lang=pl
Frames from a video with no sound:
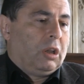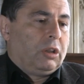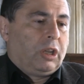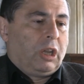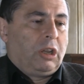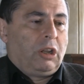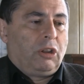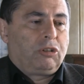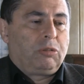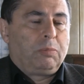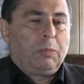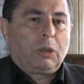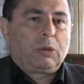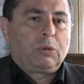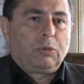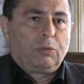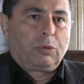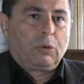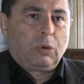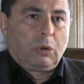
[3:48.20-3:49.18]
na ileś
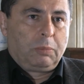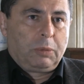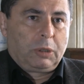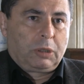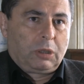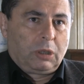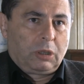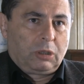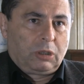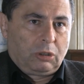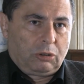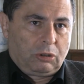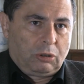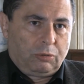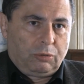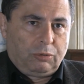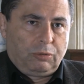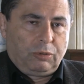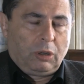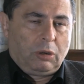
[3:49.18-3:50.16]
metrów gruby te, te, te
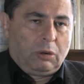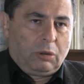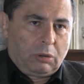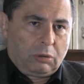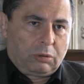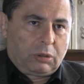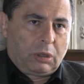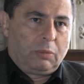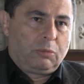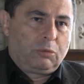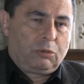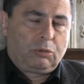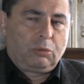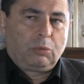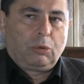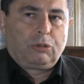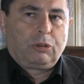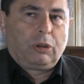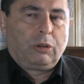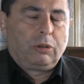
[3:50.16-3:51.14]
wielo tam
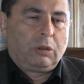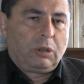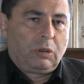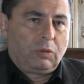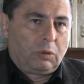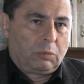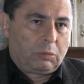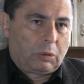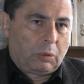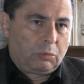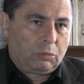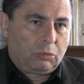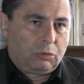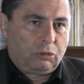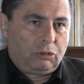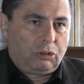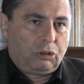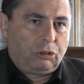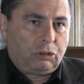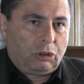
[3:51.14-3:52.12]
złożone, nie wiem, tam
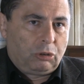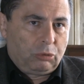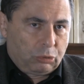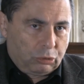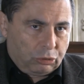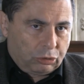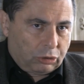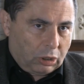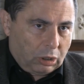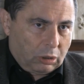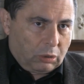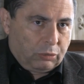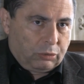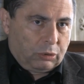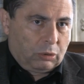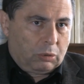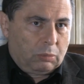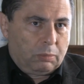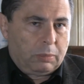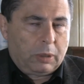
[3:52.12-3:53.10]
z dziesięciu szeregów
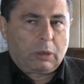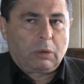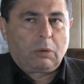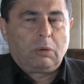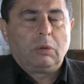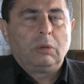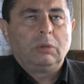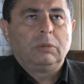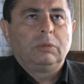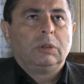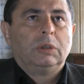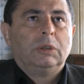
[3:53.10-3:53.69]
tych ubeków.